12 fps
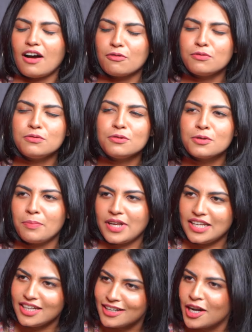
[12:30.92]
அவ்வளோ ஒரு
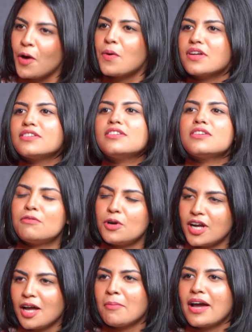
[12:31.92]
பெரிய க்ரௌடாக அதில்
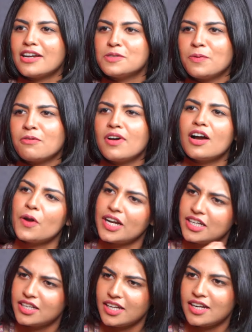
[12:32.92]
அவ்வளோ அழகாக மேனேஜ் பண்ணுவாங்க ஒரு
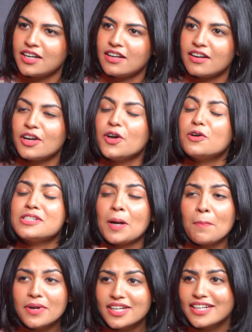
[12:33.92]
என்டர்டெய்னர்
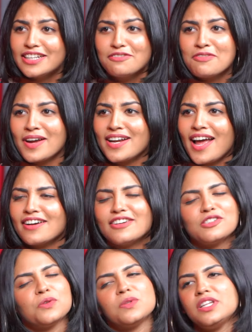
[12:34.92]
செம்ம டிக்னிஃபைட்
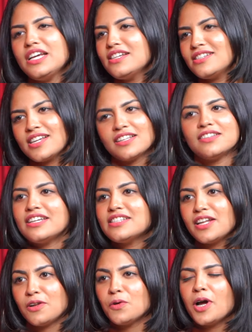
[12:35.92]
ஆங்கர் ஸோ தீஸ் ஆர் த
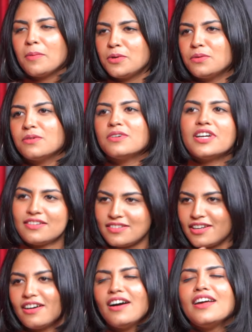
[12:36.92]
திங்ஸ் ஐ லுக் அப் டு
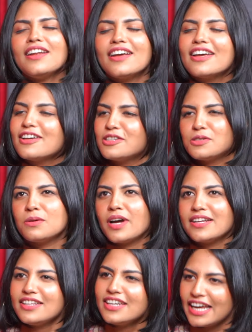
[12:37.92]
இன் ஹர் ஸோ
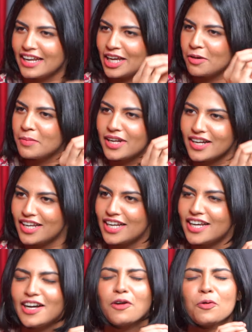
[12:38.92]
ஐ திங்க் என்றைக்குமே எனக்கு
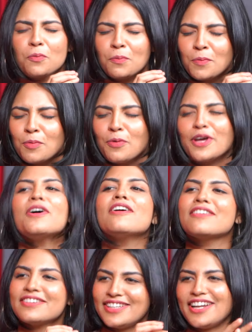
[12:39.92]
டிகிரி ரொம்ப பிடிக்கும்
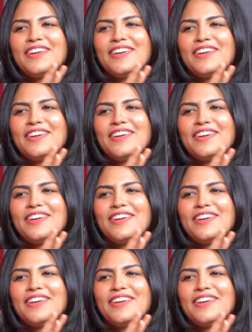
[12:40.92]
அவங்க தான்